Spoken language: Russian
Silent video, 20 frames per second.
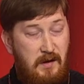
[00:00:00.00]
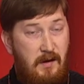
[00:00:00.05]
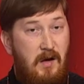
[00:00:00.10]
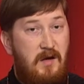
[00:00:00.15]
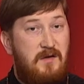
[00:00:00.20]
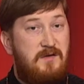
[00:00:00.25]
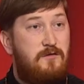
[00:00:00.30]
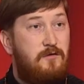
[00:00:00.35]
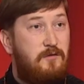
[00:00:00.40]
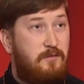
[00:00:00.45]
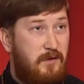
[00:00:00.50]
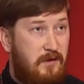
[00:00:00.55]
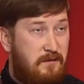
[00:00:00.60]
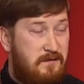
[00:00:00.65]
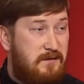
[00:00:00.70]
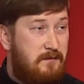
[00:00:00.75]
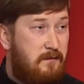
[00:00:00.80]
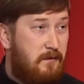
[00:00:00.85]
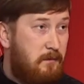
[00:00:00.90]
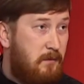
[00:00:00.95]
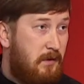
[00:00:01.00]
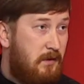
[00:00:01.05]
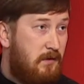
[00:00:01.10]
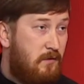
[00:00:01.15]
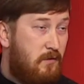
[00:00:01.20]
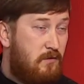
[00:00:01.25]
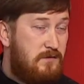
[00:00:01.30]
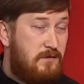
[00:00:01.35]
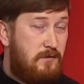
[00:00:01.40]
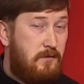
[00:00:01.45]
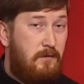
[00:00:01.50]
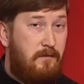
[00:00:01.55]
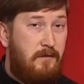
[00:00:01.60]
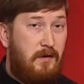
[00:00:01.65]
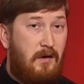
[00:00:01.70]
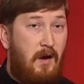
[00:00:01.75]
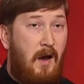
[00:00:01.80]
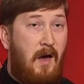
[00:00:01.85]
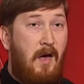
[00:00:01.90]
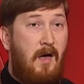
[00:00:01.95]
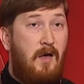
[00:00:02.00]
особенно в современных условиях,